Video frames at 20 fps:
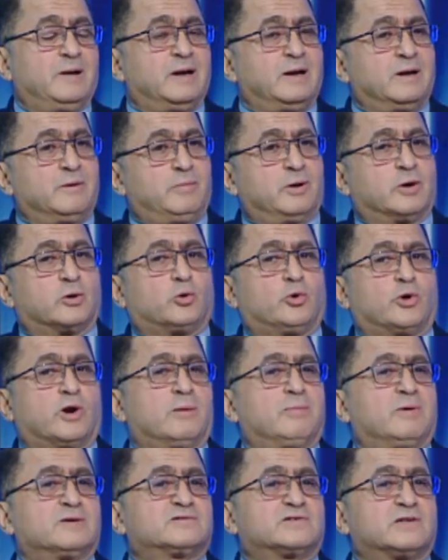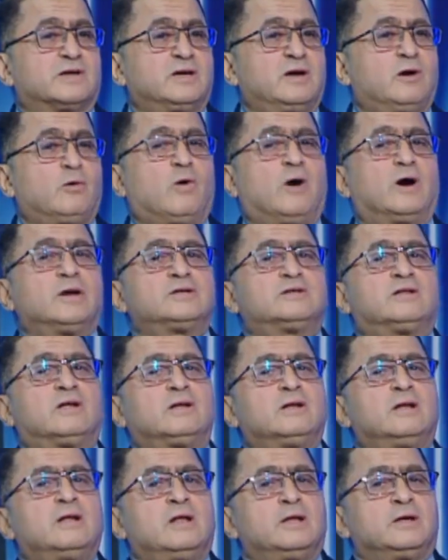بالكرة المصرية
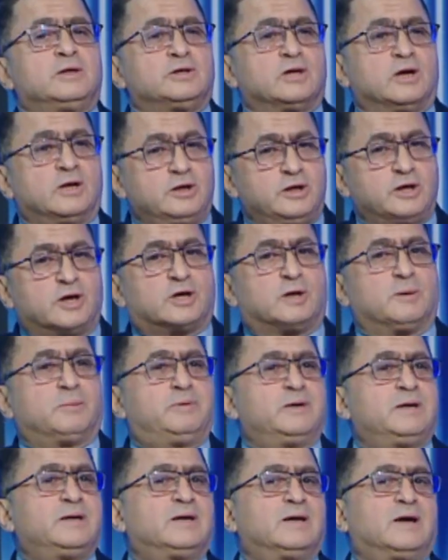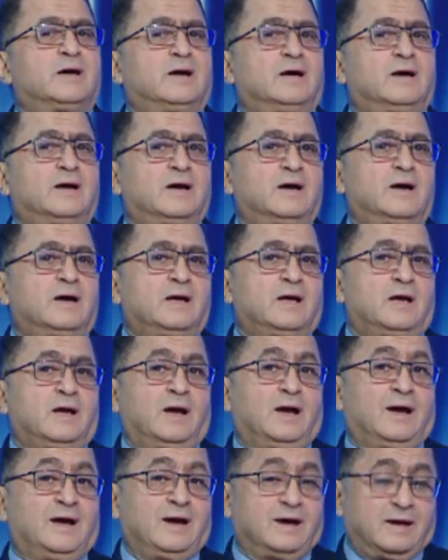وأيضا تمام. يليق بالاداء
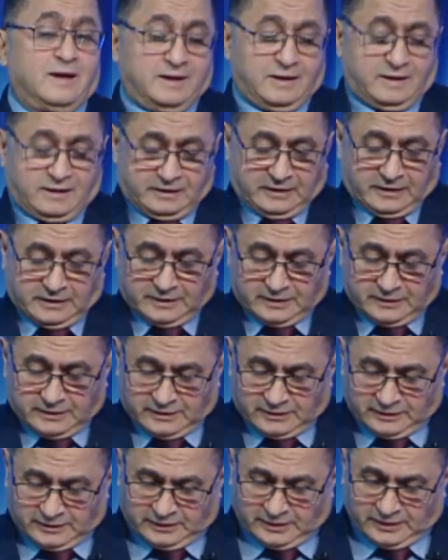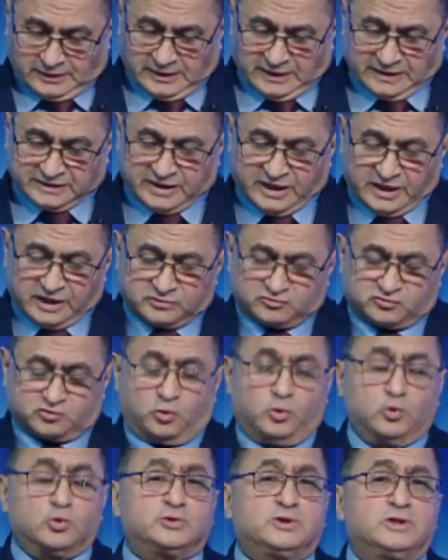آه، آه، آه،
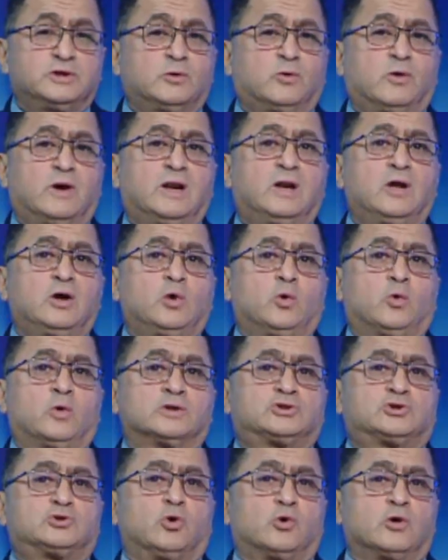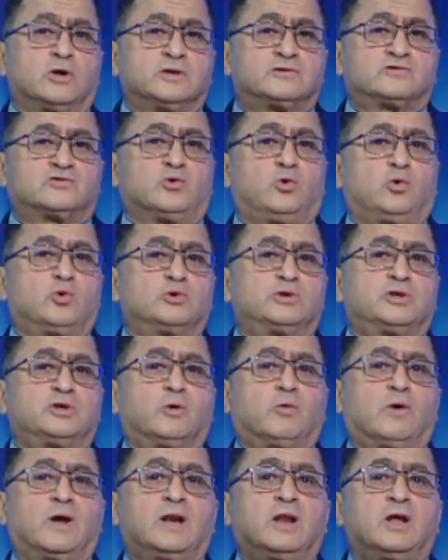السعودي والشغل السعودي
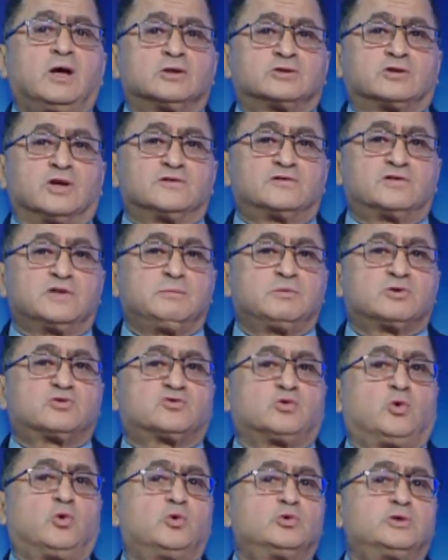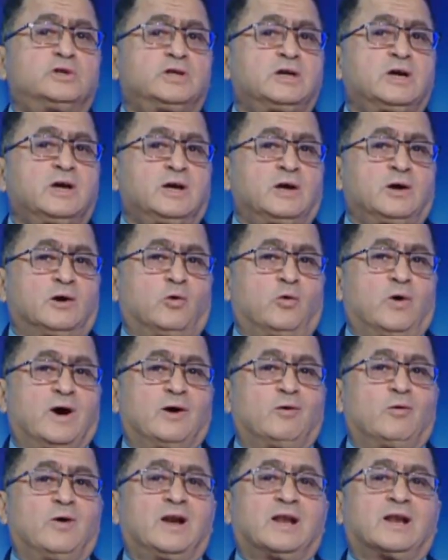والتنظيم السعودي
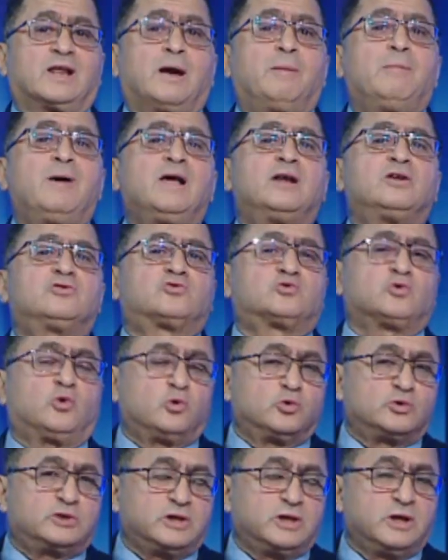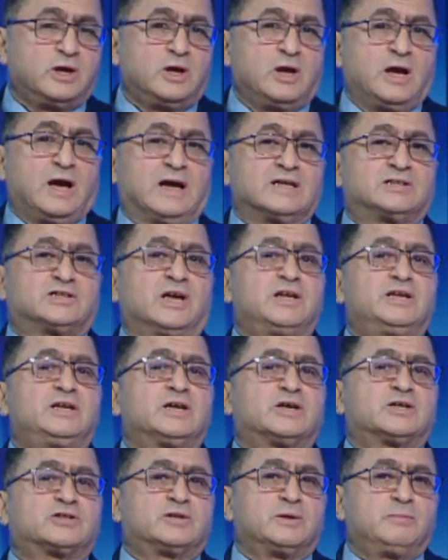والجمال السعودي عشان
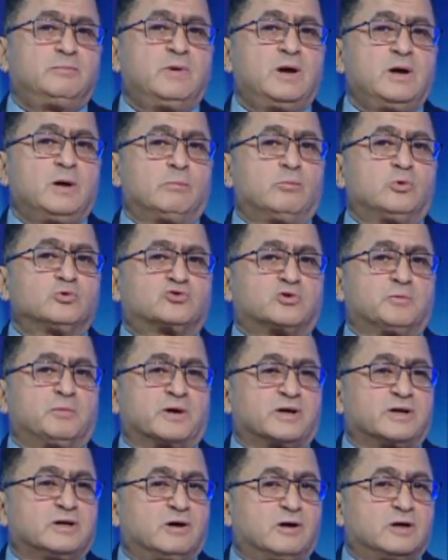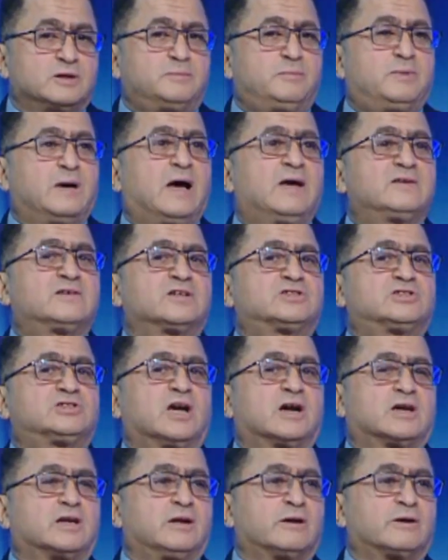نختم موسم الرياض بهذا
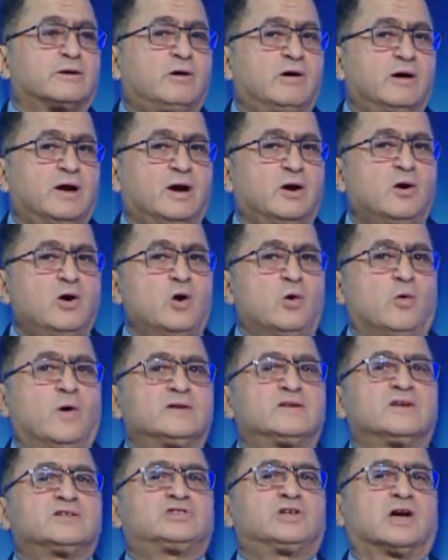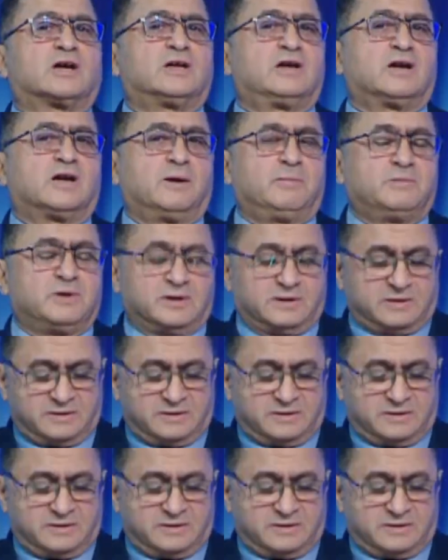الشكل الرائع وهذا الشكل الجميل